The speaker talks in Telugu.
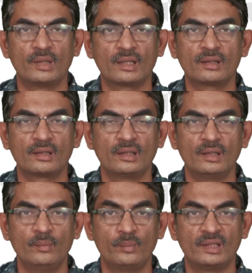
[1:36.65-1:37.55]

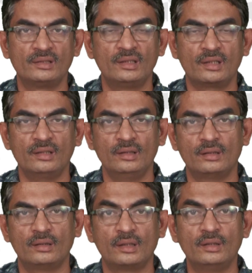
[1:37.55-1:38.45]
భాగంగానే బ్రెజిల్కి
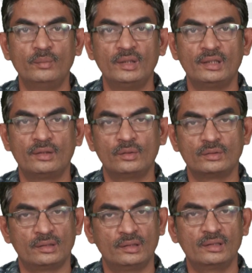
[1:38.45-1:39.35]
రెండు మిలియన్
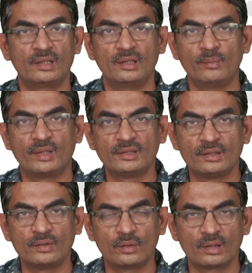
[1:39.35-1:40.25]
డోసులు ఎందుకంటే
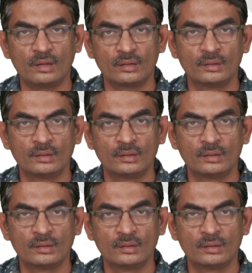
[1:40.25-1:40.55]
బ్రెజిల్ కూడా